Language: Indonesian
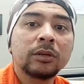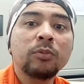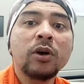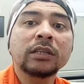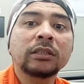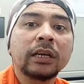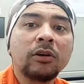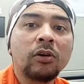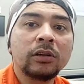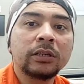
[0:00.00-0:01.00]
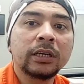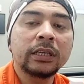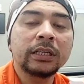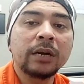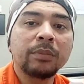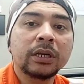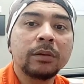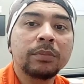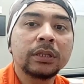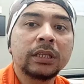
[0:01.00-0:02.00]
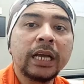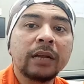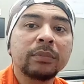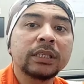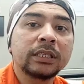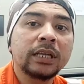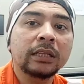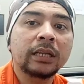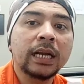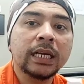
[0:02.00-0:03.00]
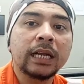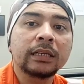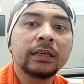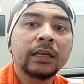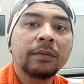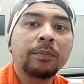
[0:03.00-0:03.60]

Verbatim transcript: semua stakeholder yang berkepentingan mensejahterakan